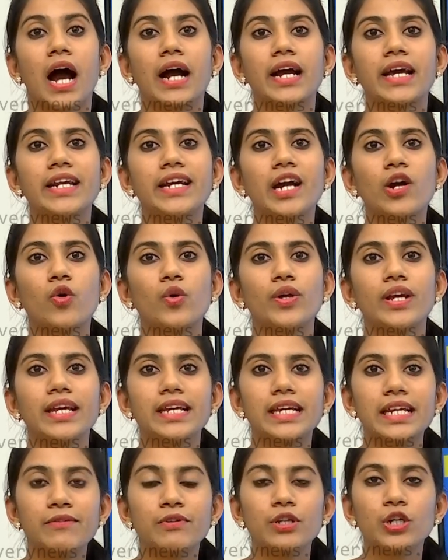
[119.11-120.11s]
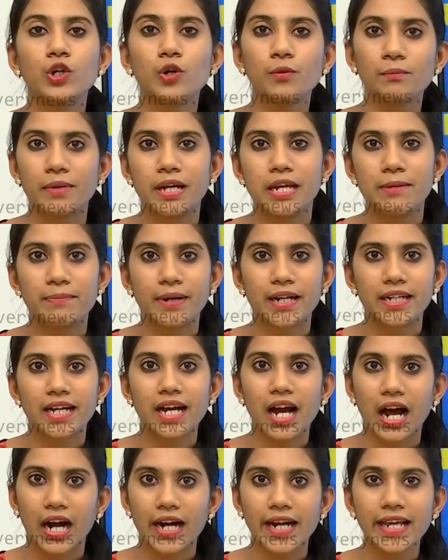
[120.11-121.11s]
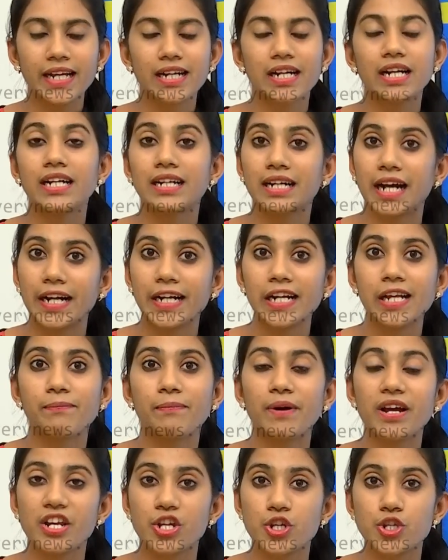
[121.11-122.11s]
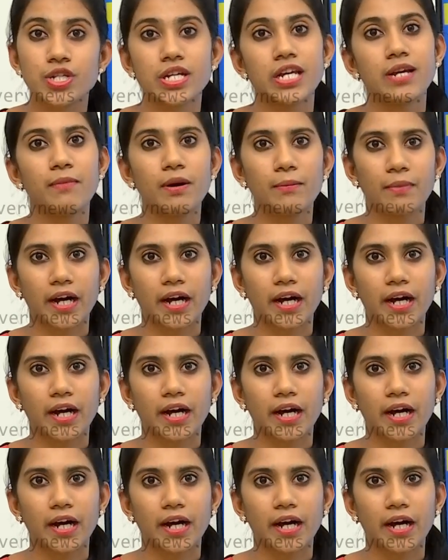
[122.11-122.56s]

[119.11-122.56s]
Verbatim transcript: அங்க இருக்கக்கூடிய இருபதுக்கும் மேற்பட்ட அணைகள் கண்டிப்பா நிச்சயமா